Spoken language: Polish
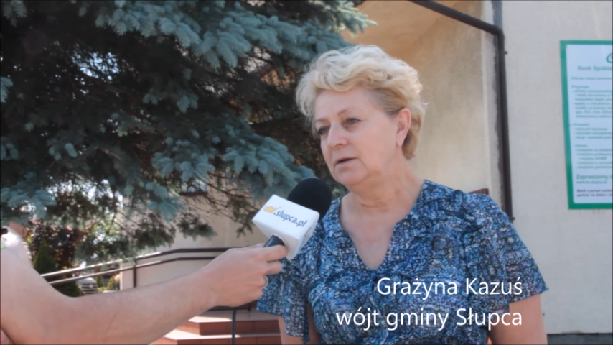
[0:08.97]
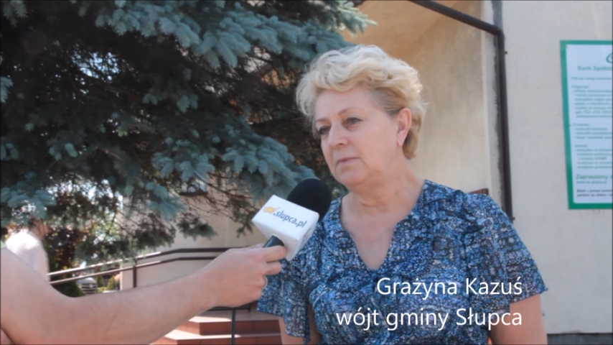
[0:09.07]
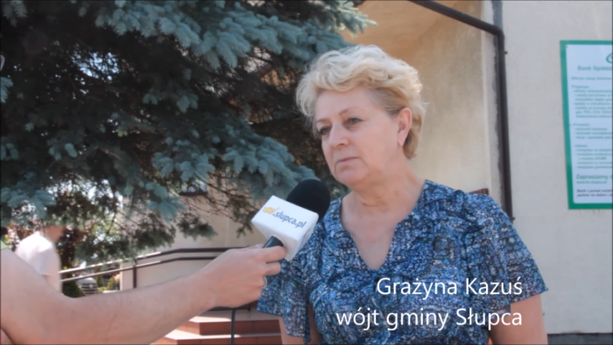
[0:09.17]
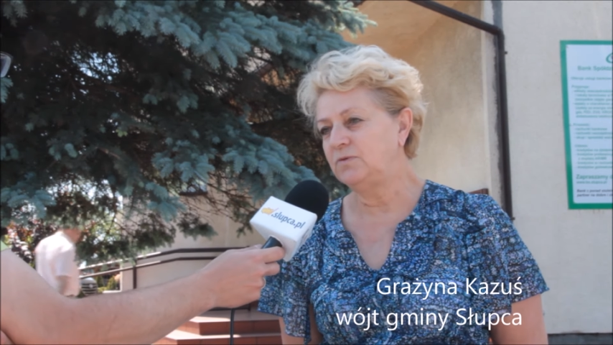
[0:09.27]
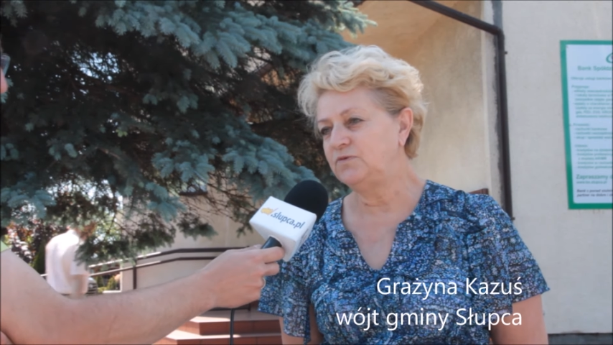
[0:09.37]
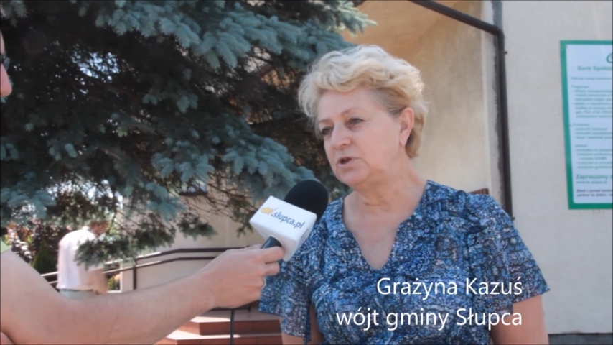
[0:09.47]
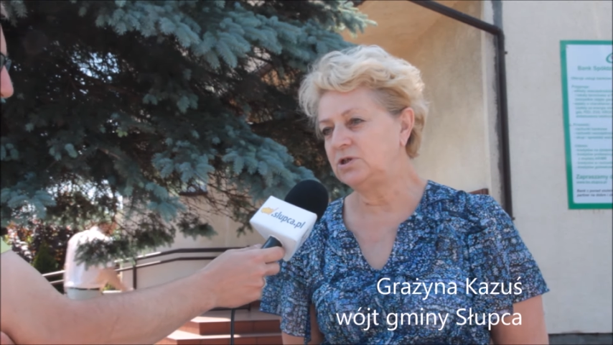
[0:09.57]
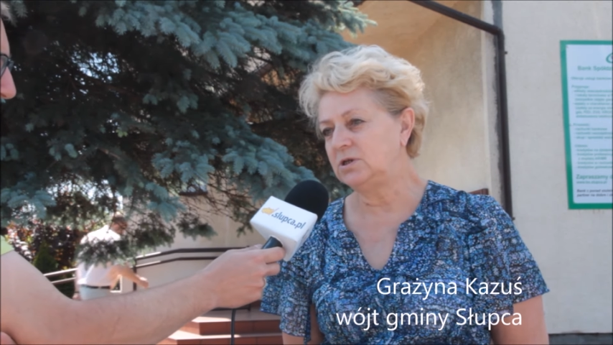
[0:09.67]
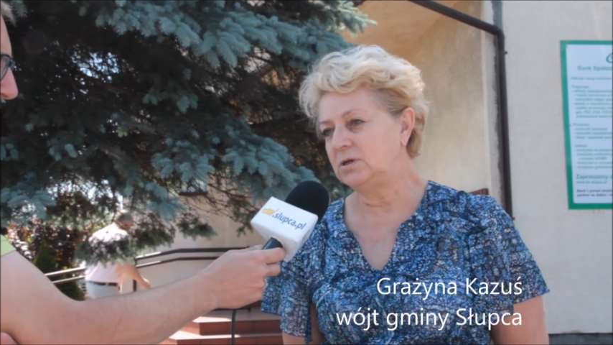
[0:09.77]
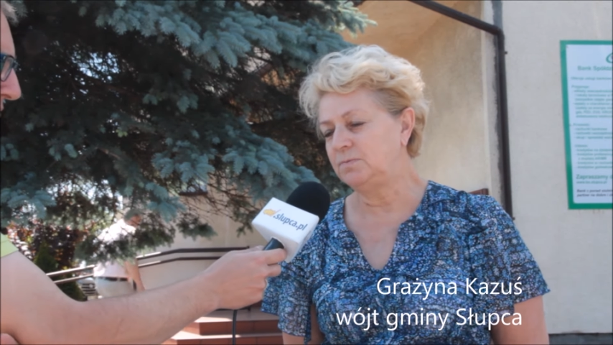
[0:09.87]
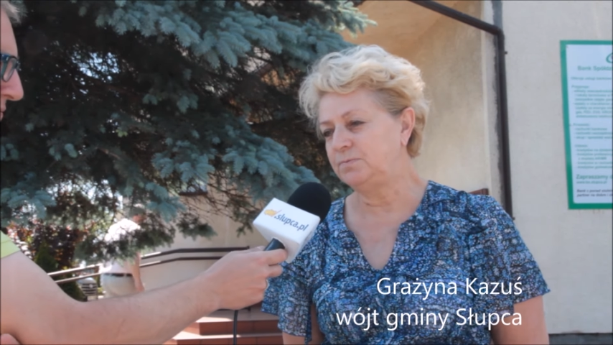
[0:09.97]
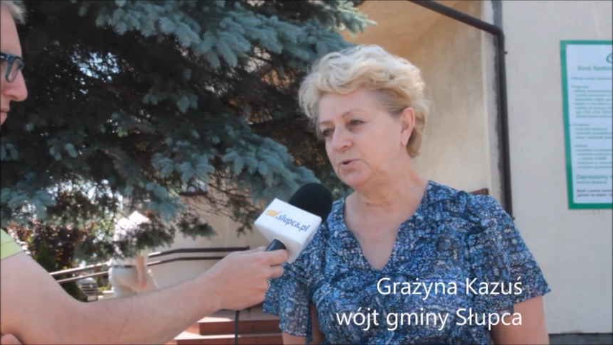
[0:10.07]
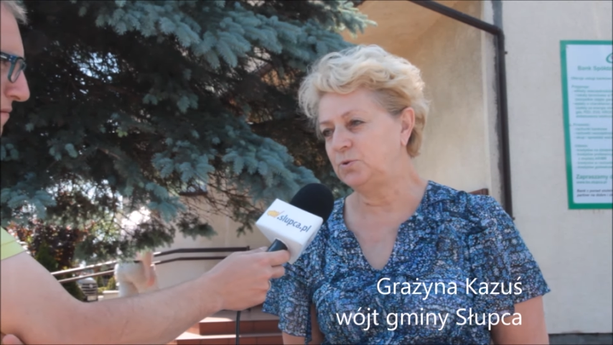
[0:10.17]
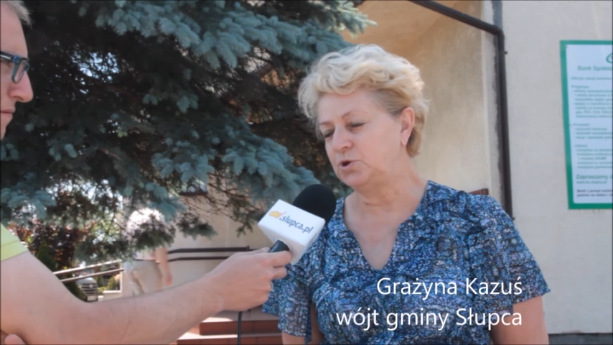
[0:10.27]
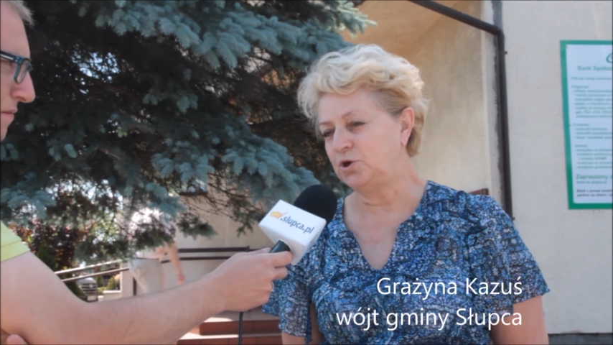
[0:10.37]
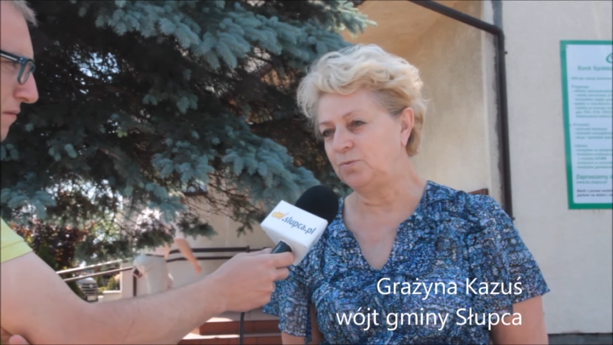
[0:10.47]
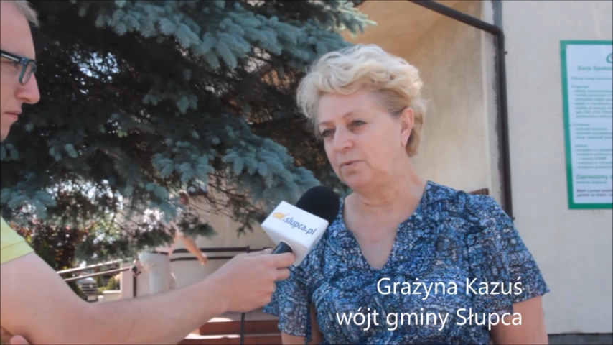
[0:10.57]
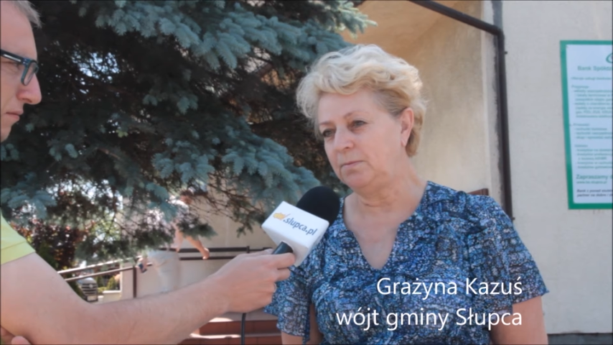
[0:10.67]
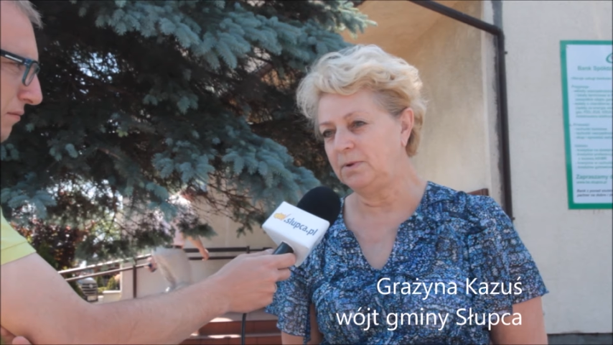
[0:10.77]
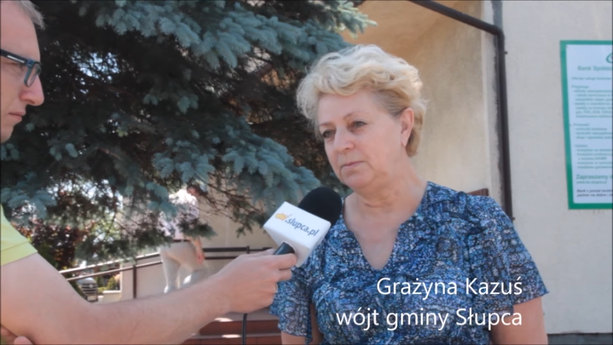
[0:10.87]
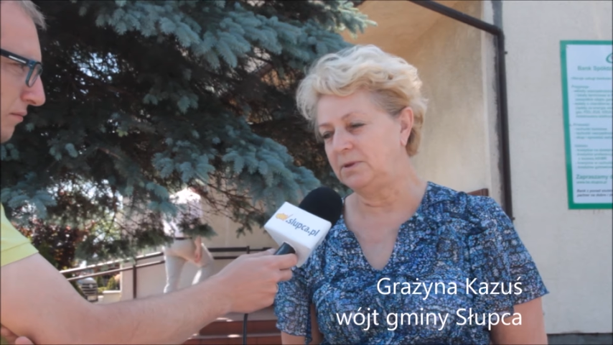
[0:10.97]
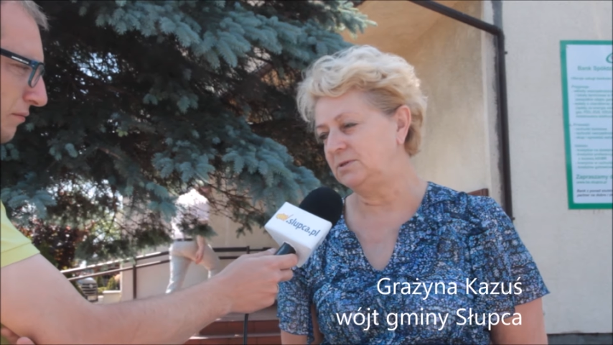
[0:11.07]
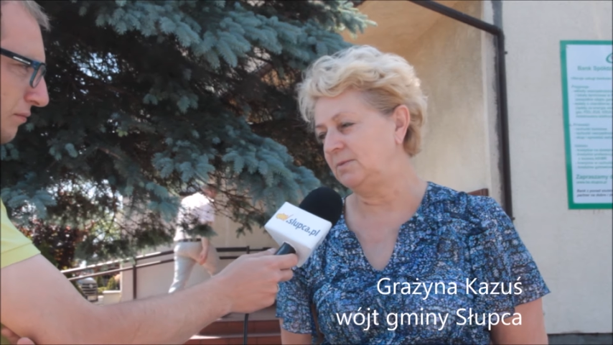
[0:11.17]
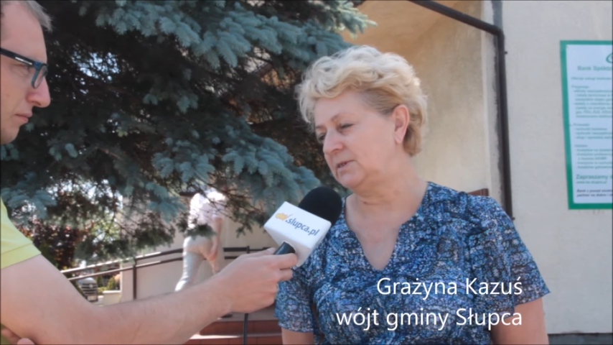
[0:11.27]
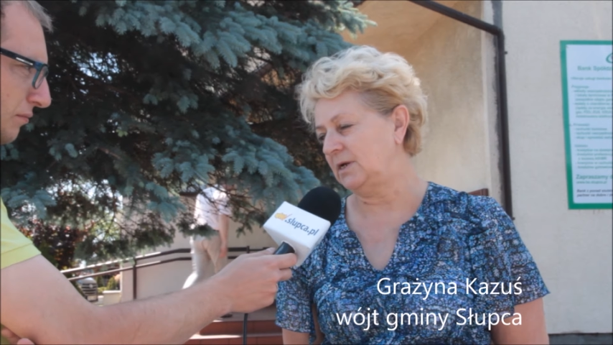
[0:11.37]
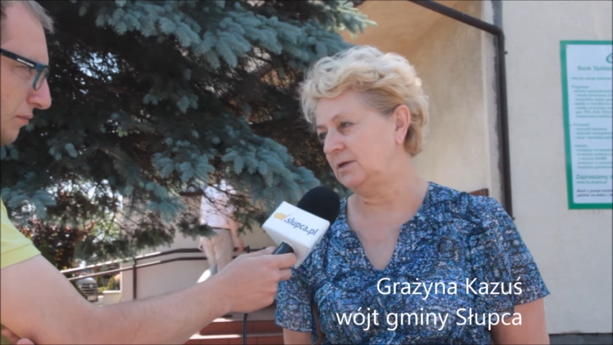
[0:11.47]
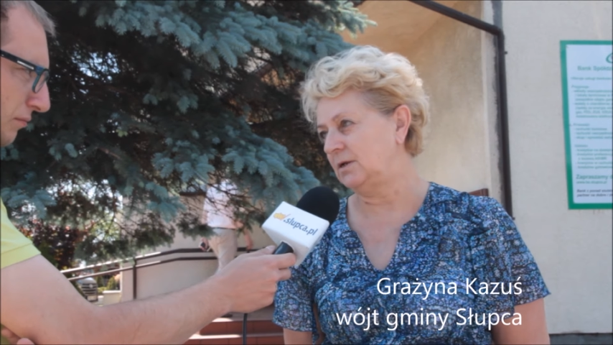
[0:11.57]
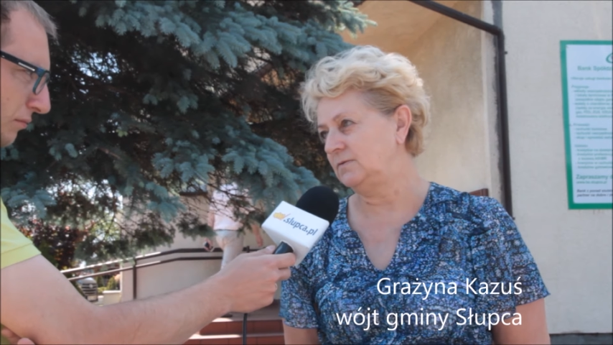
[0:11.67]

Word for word: mamy w urzędzie podłożoną bombę i będzie masakra.